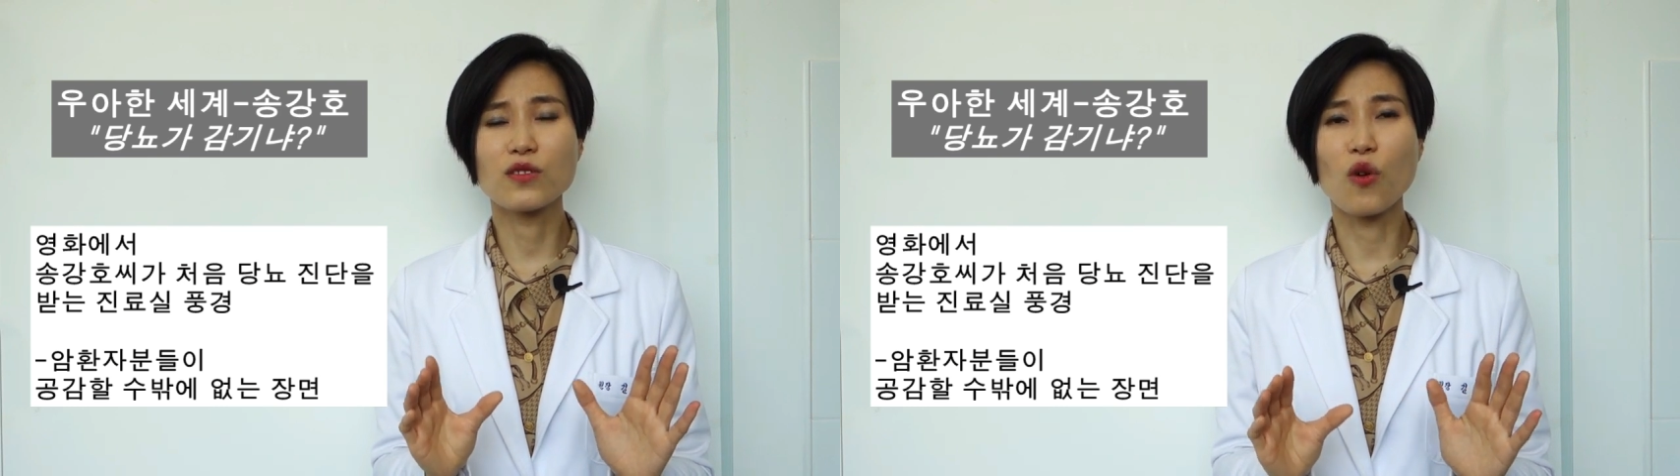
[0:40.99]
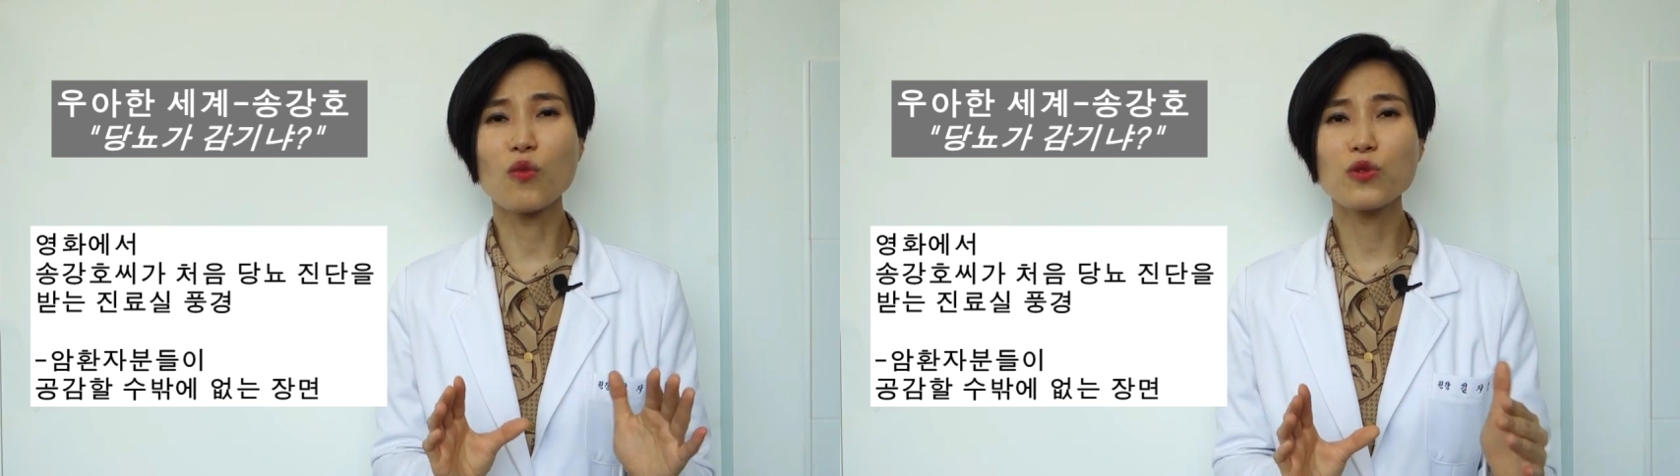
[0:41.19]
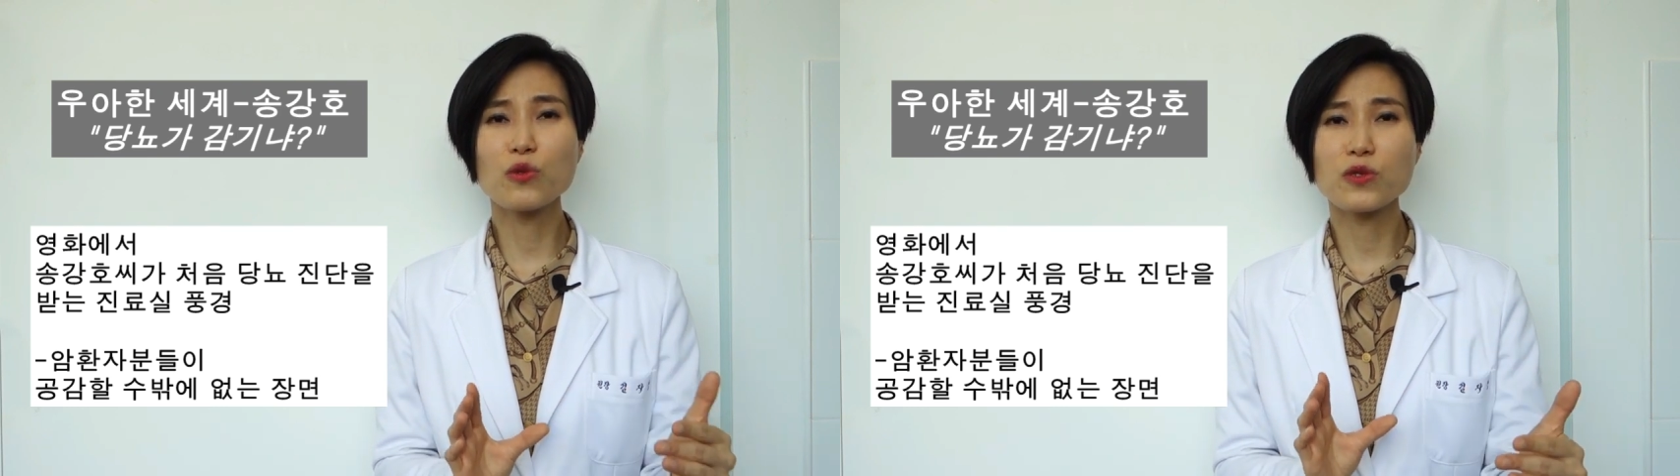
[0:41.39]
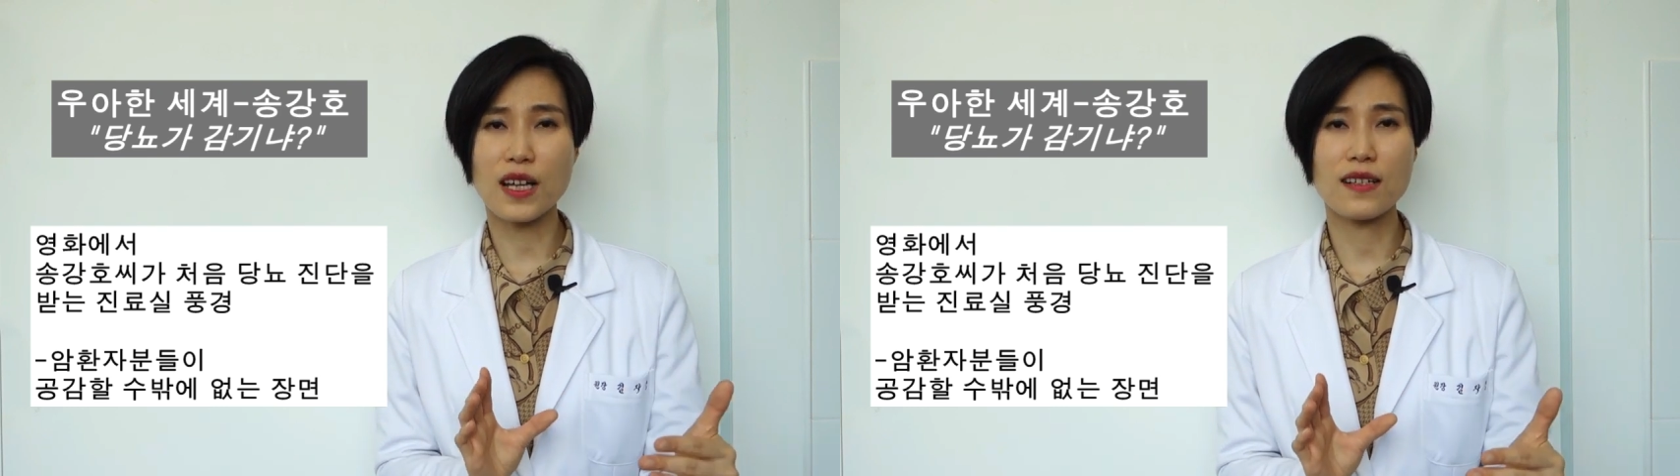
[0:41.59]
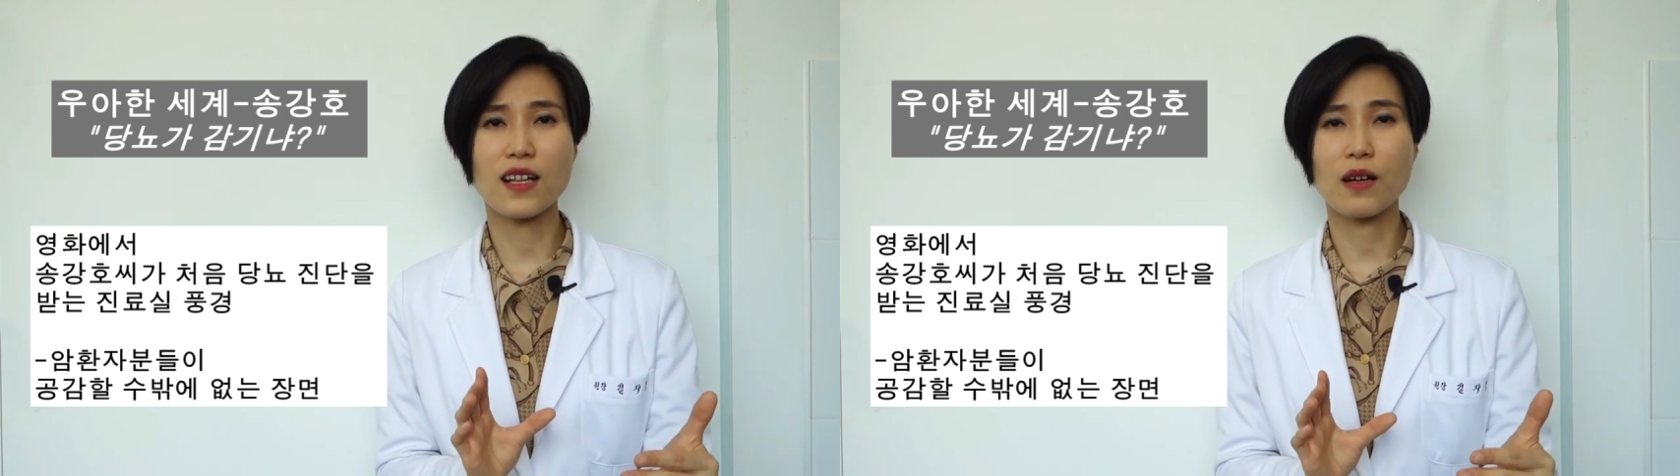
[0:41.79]
너무도
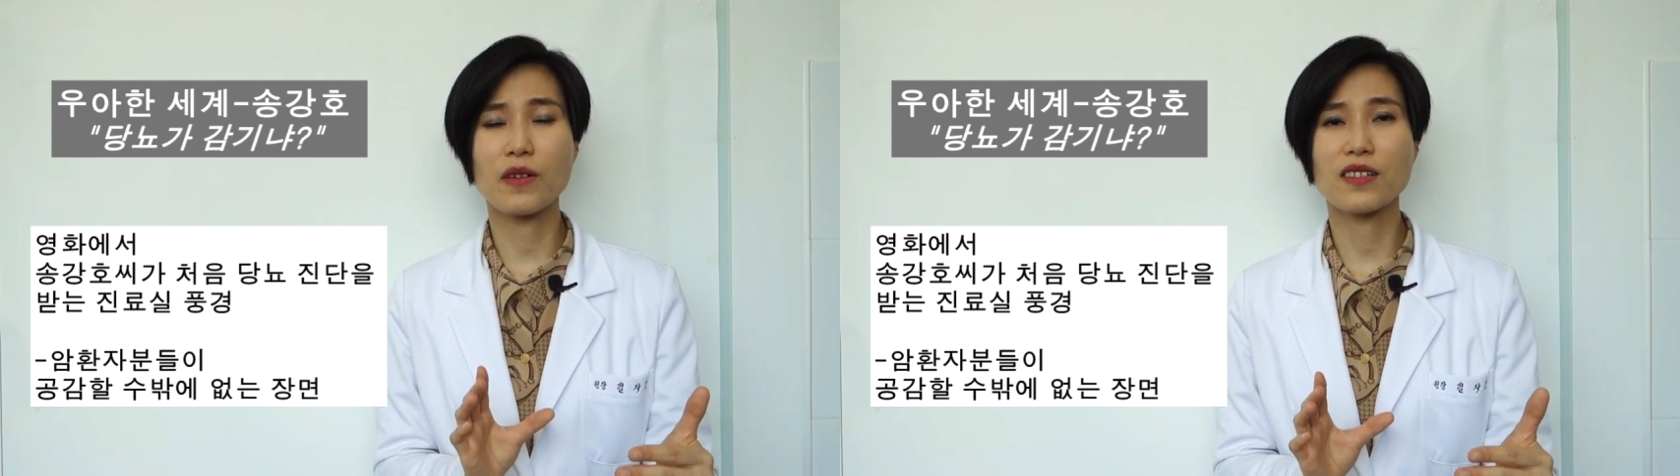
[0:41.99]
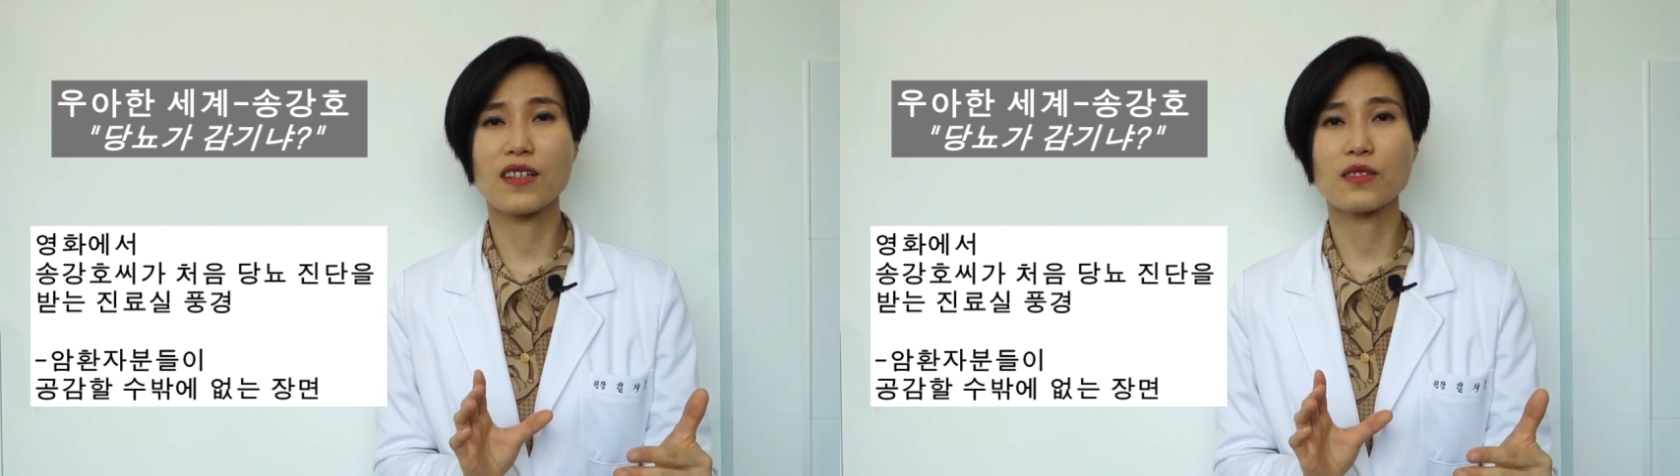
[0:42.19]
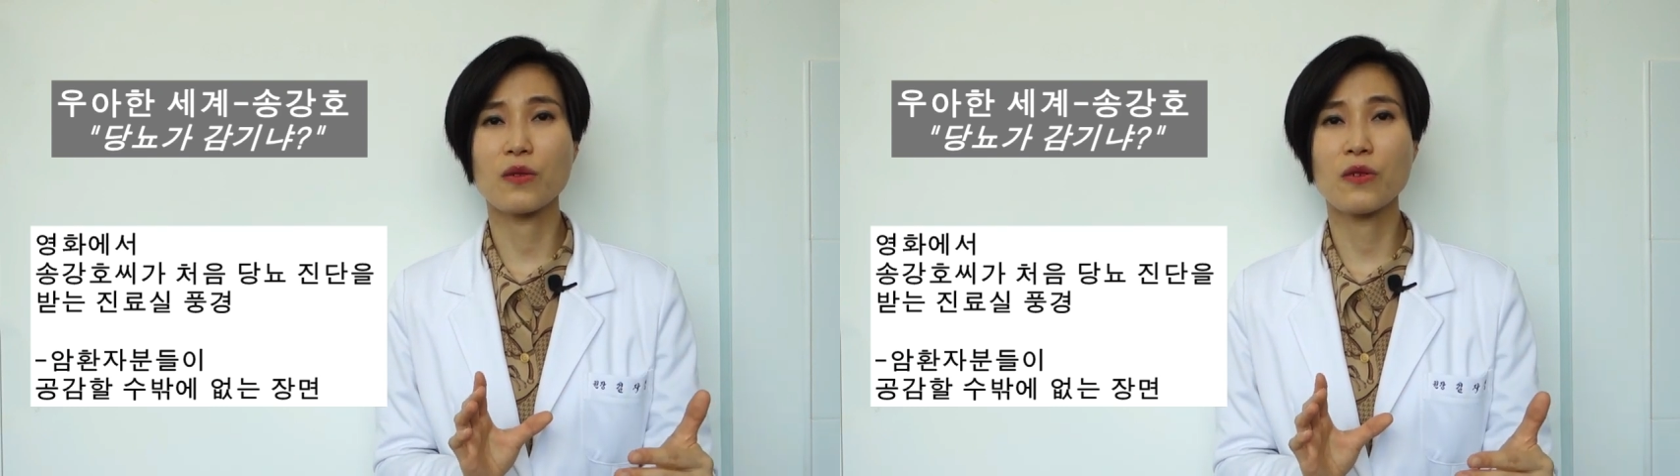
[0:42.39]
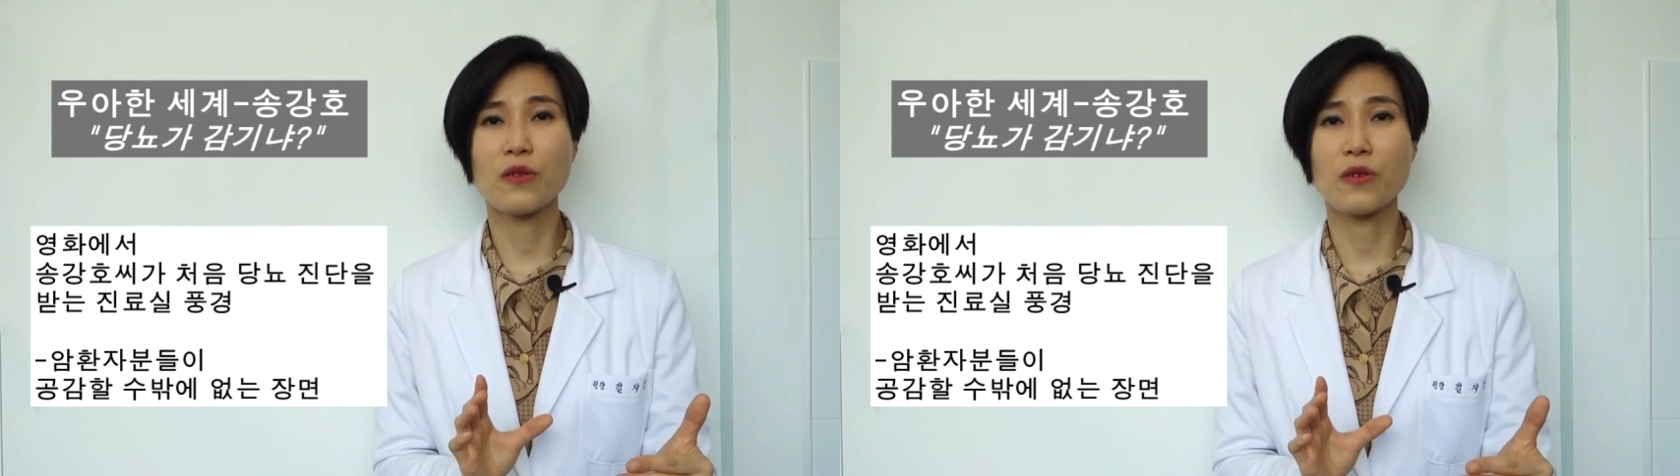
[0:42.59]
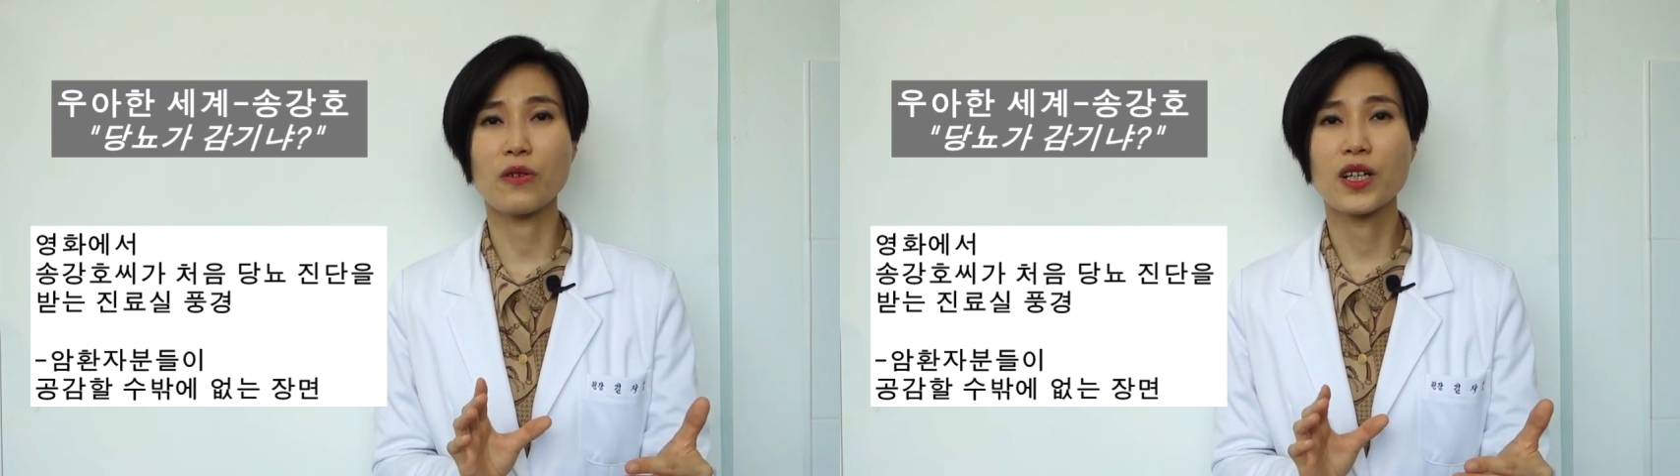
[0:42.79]
잘
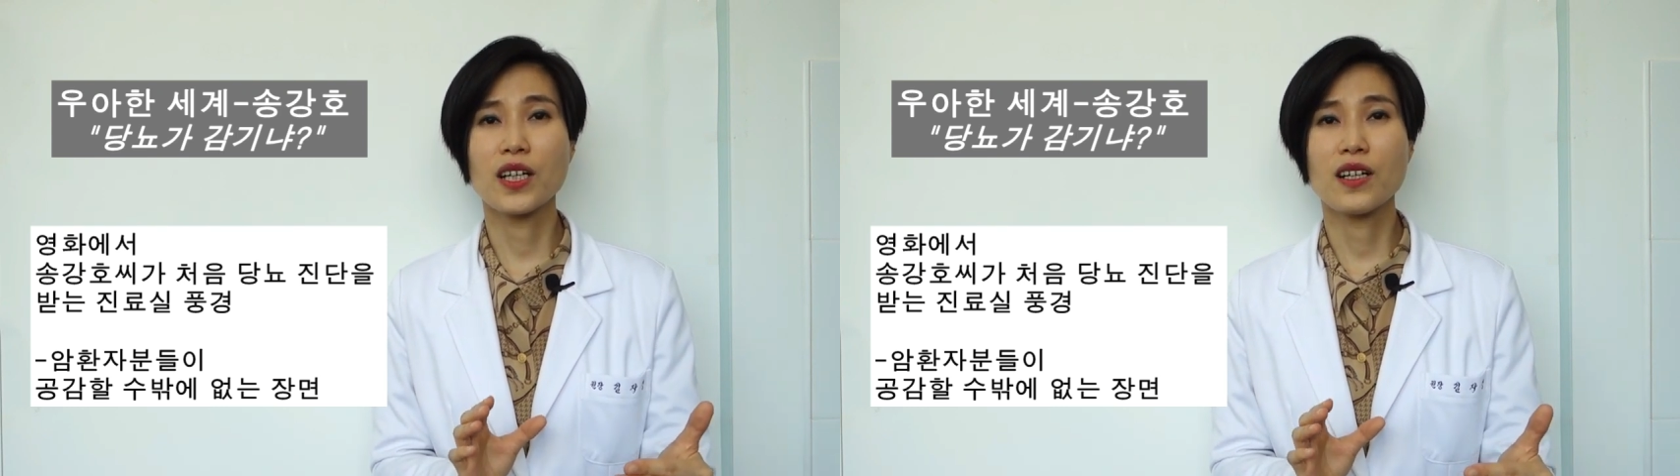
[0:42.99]
담아놔서